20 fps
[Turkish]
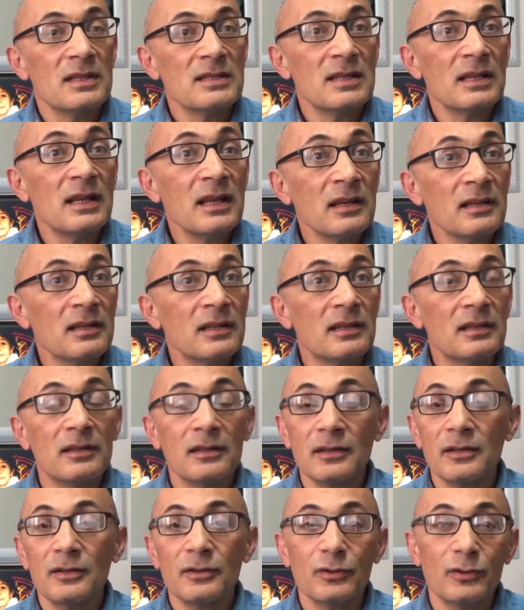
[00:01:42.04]
Deseler ki
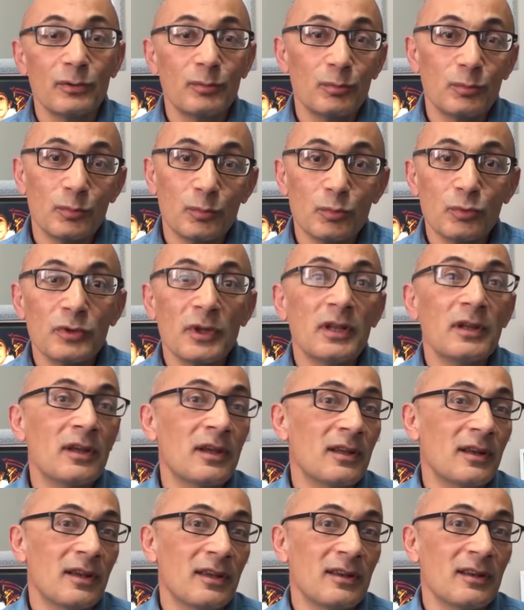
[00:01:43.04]
buradan
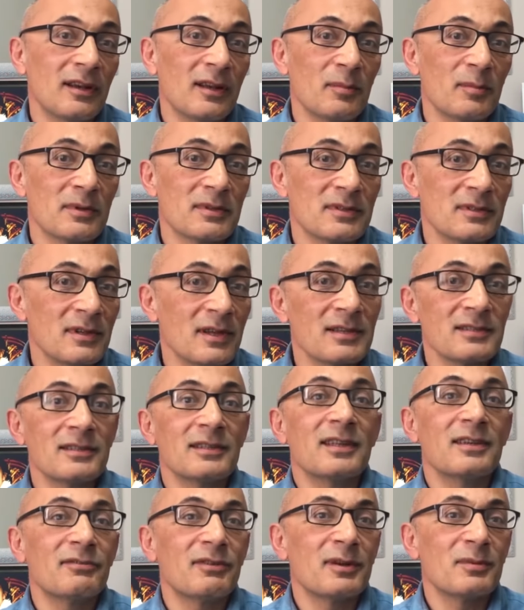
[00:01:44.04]
hayır ayrılamazsın.
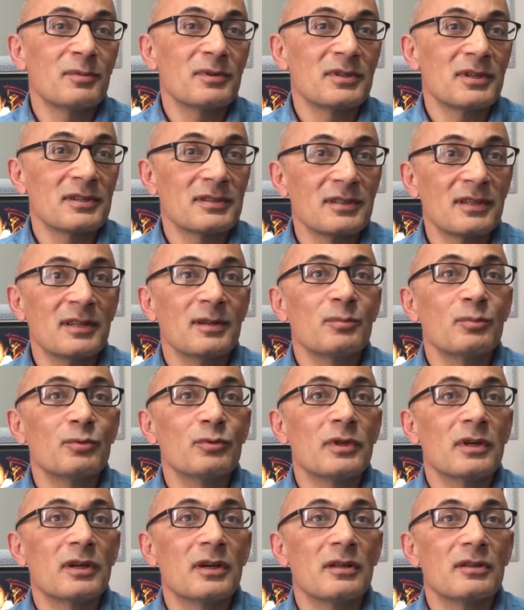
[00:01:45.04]
Hasta da vermeyeceğiz sana.
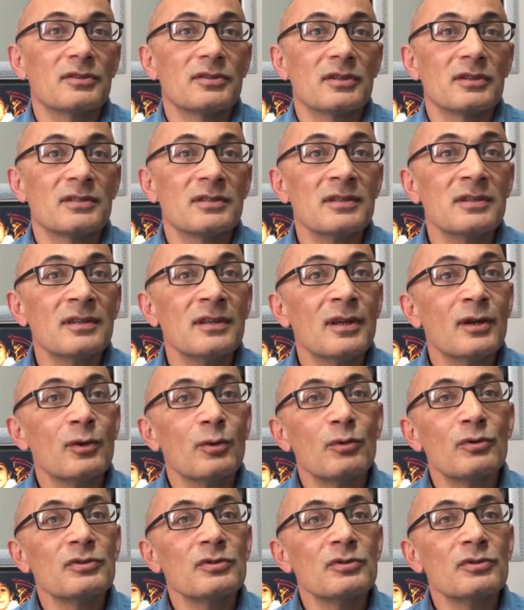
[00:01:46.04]
Burada kalacaksın.